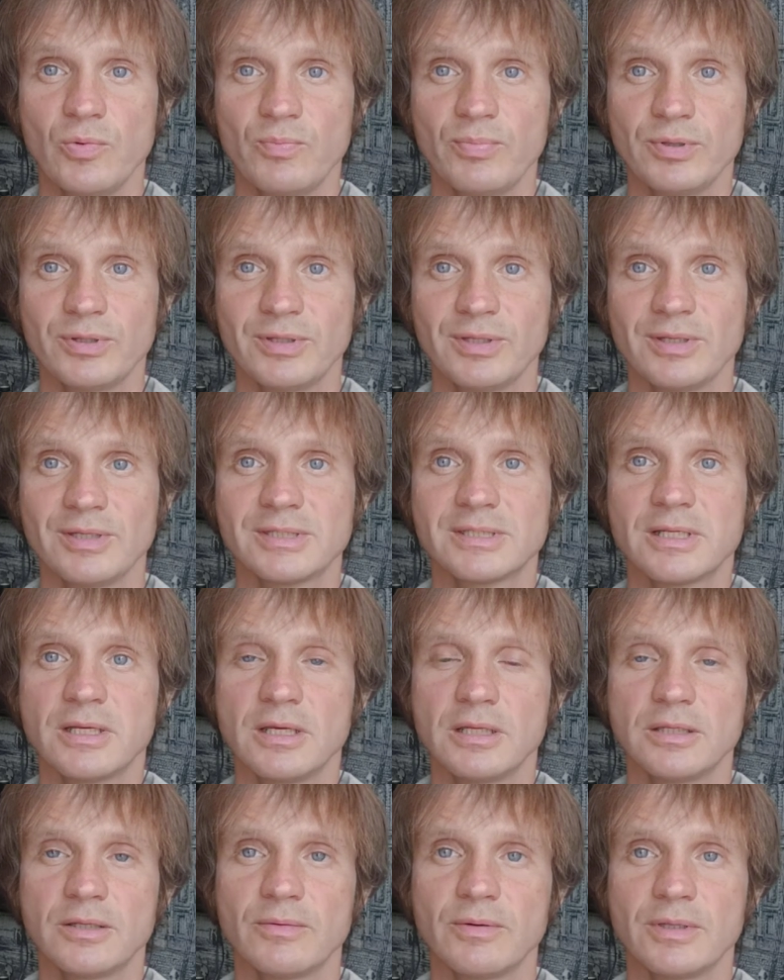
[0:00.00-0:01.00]
опыты,
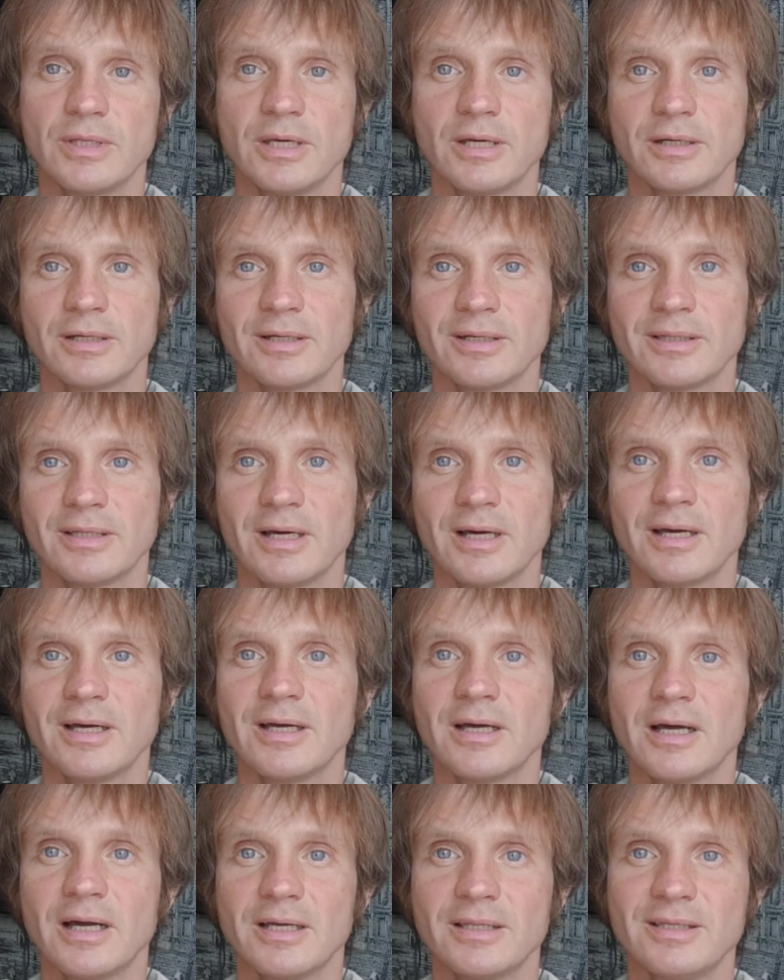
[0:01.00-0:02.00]
исследования, когда
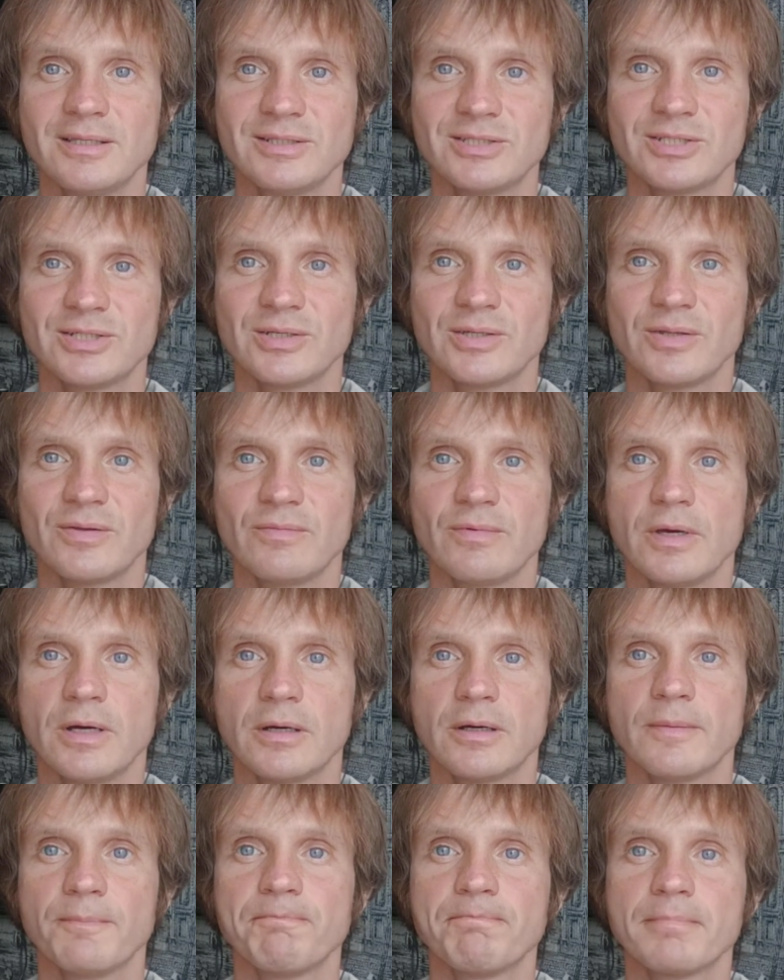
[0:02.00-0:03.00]
один человек